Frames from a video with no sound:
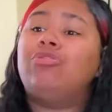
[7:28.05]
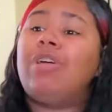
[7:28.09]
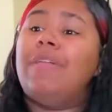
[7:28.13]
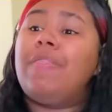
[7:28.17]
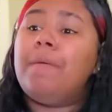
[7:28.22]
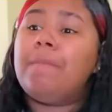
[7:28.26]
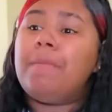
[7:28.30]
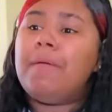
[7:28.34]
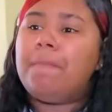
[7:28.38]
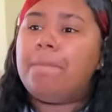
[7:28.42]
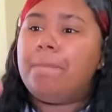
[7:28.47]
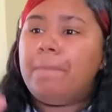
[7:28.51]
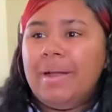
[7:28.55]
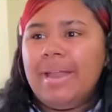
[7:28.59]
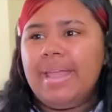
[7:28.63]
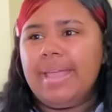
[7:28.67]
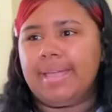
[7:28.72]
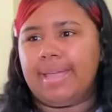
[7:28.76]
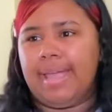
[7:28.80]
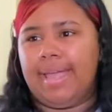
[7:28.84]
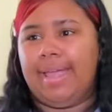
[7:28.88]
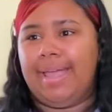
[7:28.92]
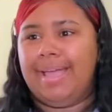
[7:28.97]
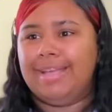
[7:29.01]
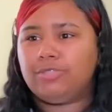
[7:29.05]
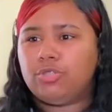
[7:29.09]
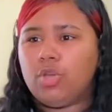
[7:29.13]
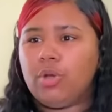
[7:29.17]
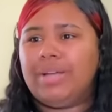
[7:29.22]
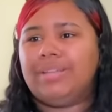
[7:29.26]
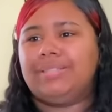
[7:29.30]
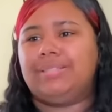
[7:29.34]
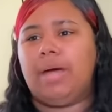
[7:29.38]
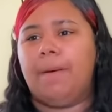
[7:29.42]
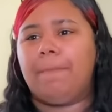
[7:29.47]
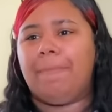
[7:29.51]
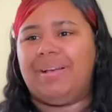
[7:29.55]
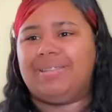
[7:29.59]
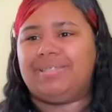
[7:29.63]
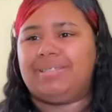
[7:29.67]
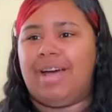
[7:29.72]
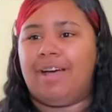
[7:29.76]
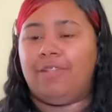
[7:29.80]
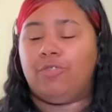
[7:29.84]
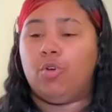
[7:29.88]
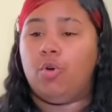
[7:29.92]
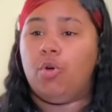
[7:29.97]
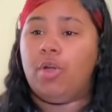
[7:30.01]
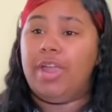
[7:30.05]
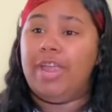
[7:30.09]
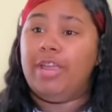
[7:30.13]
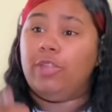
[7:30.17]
ustedes me expliquen esto que está pasando.